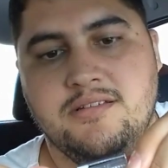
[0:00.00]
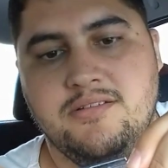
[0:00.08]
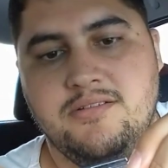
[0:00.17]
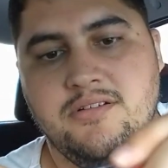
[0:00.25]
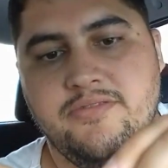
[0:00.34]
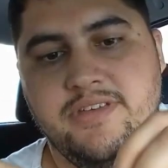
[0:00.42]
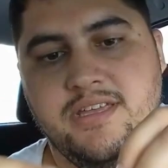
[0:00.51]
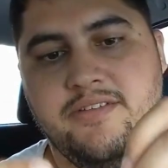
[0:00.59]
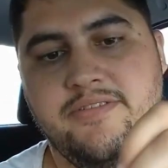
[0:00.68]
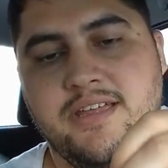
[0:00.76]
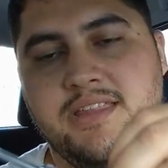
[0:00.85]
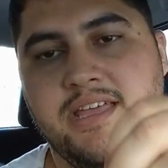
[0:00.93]
Ó, vem,
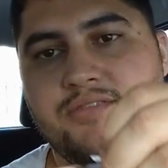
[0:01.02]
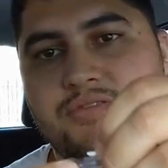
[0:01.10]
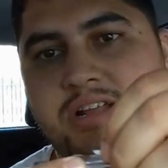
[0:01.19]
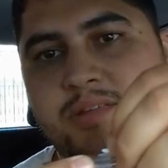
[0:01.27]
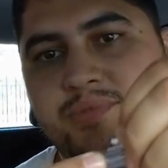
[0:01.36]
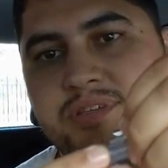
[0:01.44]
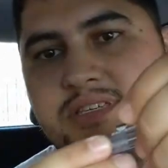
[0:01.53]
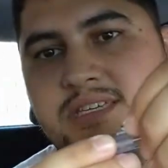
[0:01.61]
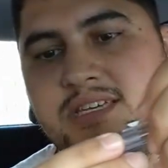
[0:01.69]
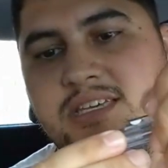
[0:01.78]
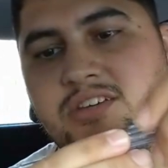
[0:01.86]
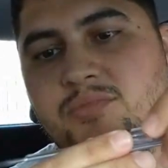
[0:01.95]
vem até com
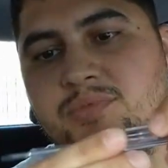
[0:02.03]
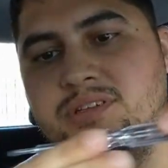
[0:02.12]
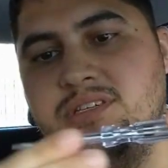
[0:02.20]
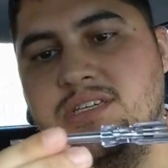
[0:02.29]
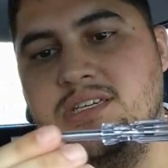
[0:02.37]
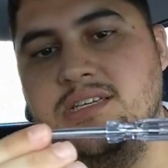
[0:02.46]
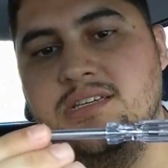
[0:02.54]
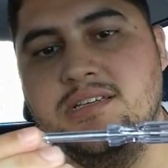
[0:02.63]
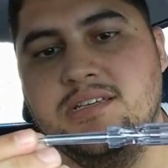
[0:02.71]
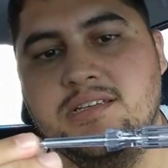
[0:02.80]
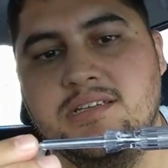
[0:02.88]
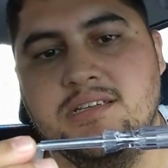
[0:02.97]
clipezinho aqui, ó, pra ti.
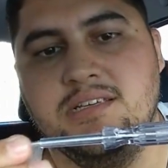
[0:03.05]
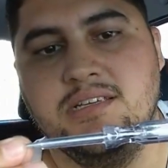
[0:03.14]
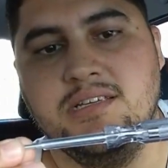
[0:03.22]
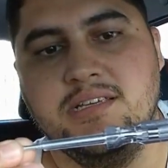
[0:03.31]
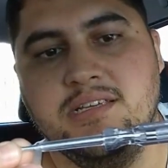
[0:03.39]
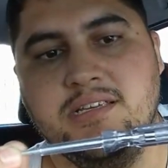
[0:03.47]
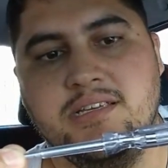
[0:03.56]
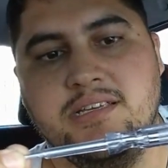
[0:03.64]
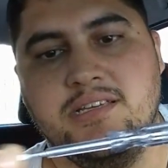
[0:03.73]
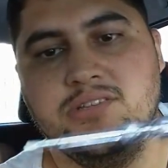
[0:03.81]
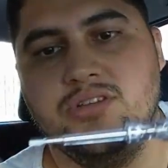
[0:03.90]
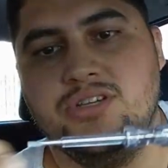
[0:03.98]

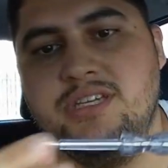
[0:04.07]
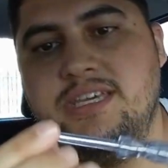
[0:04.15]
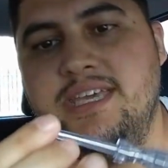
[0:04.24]
Eu só achei